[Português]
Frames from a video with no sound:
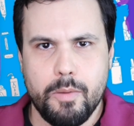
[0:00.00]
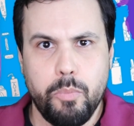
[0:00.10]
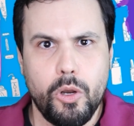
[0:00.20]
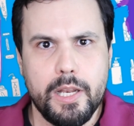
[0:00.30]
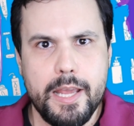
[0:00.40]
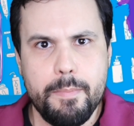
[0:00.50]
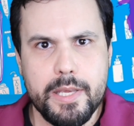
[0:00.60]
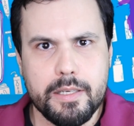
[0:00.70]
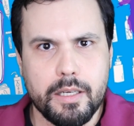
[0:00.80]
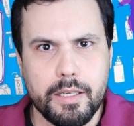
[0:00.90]

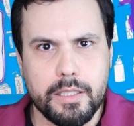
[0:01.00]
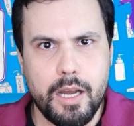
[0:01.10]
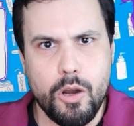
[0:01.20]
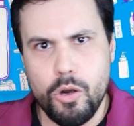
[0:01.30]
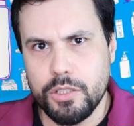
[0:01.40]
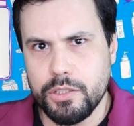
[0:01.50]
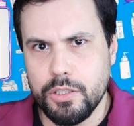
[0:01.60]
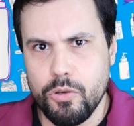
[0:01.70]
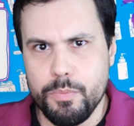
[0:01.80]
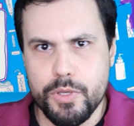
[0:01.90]
Polêmica, La
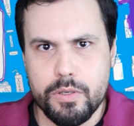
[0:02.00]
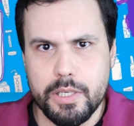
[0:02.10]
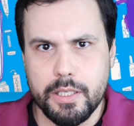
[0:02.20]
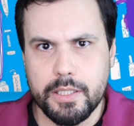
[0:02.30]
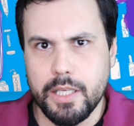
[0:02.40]
Roche ou Biore?